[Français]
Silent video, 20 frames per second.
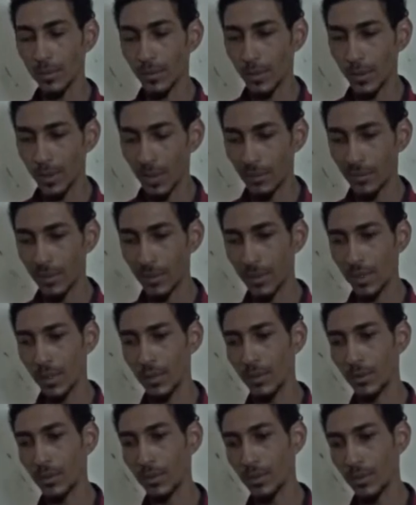De
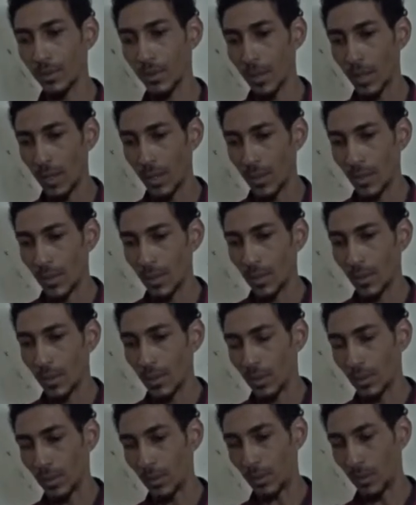ravitaille
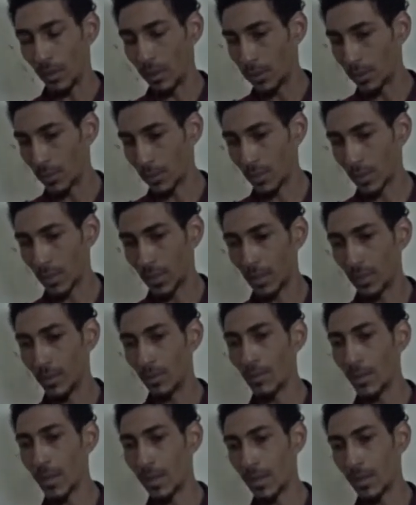au, sein de
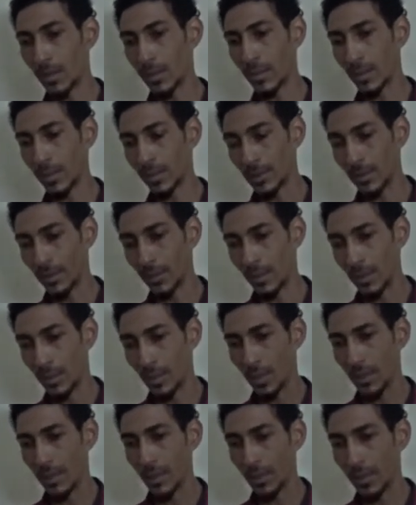Baraka,
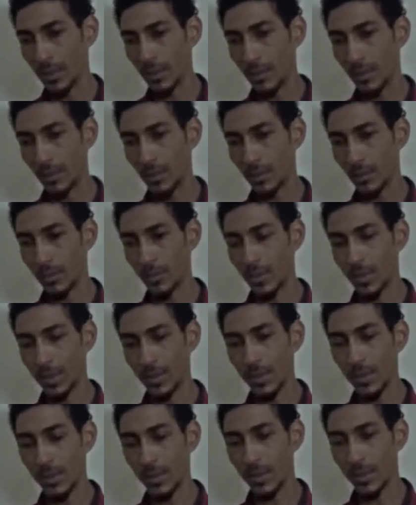auprès
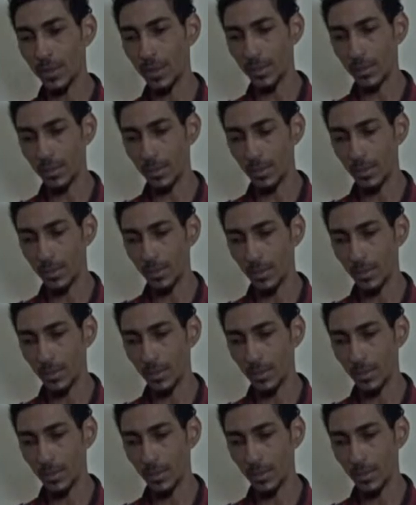des l'argent.